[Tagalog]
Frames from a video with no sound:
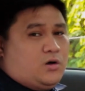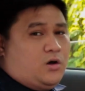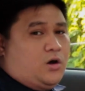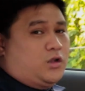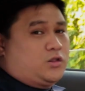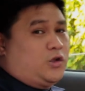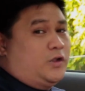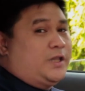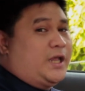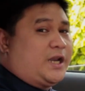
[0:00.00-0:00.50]

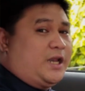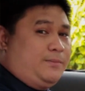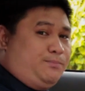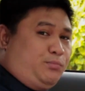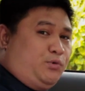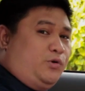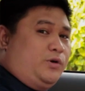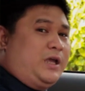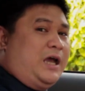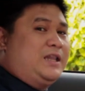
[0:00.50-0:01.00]
auto na rin
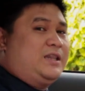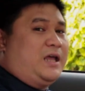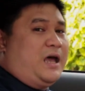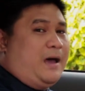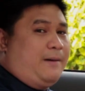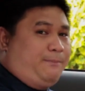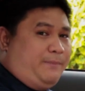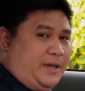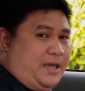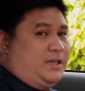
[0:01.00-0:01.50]
po yan,
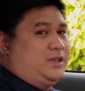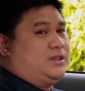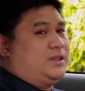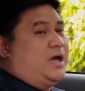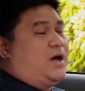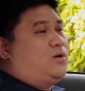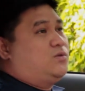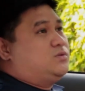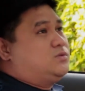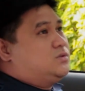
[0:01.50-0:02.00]
up and
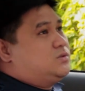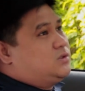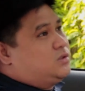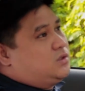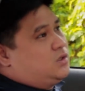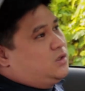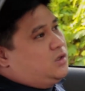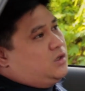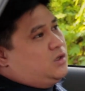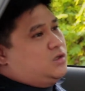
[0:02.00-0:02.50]
down.
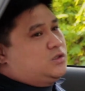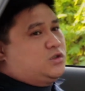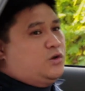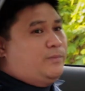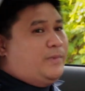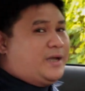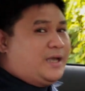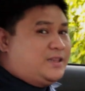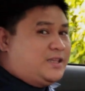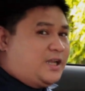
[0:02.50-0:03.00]
So
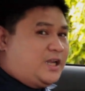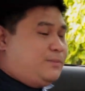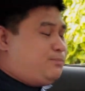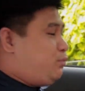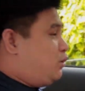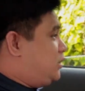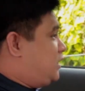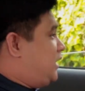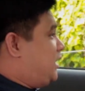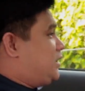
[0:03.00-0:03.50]
maganda rin
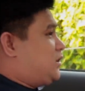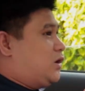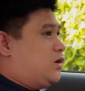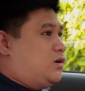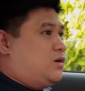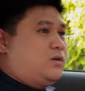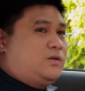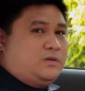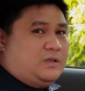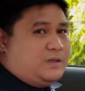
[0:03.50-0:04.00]
po
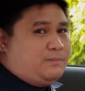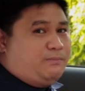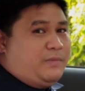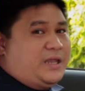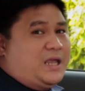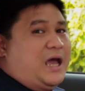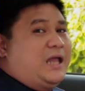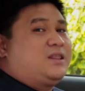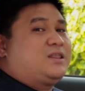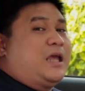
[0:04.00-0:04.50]
dito, may
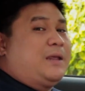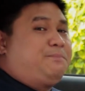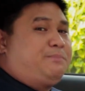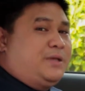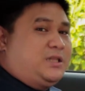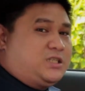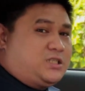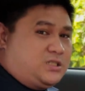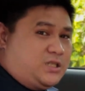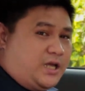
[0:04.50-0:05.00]

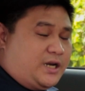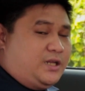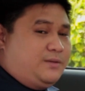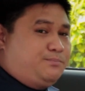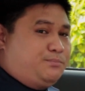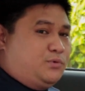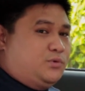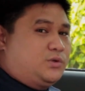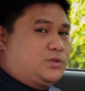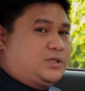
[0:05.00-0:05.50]
anti-pinch na rin
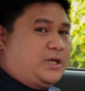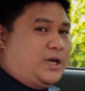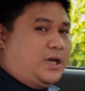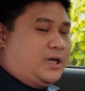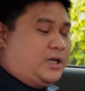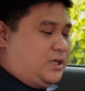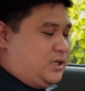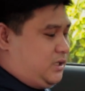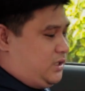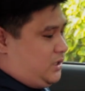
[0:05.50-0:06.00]
po
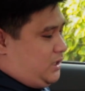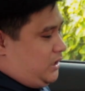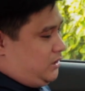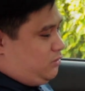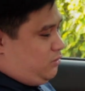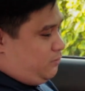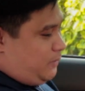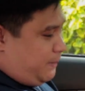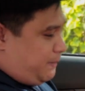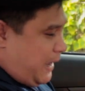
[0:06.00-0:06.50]
siya. At
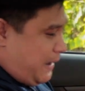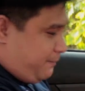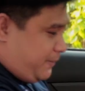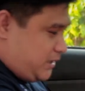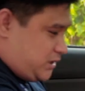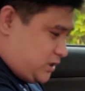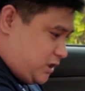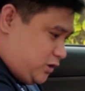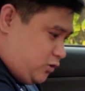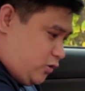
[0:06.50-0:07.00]
kung
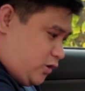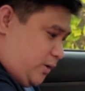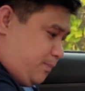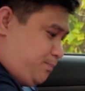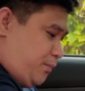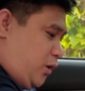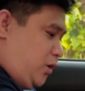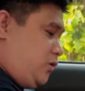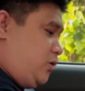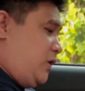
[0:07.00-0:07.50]
mapapansin nyo rin
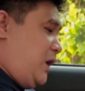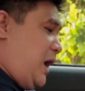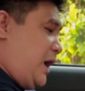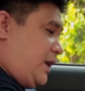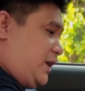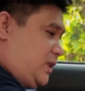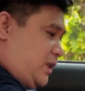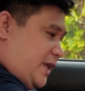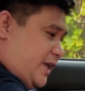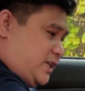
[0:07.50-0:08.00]
po yung
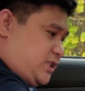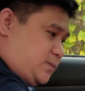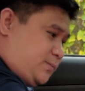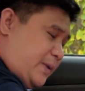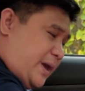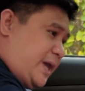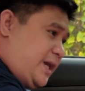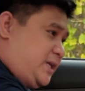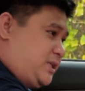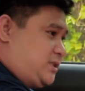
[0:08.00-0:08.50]
aking leg
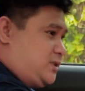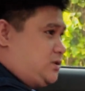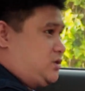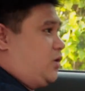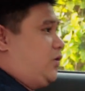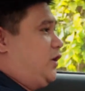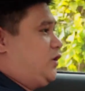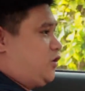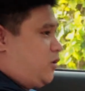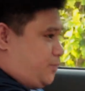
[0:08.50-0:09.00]
space,
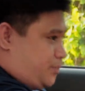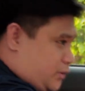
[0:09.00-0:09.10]
so ito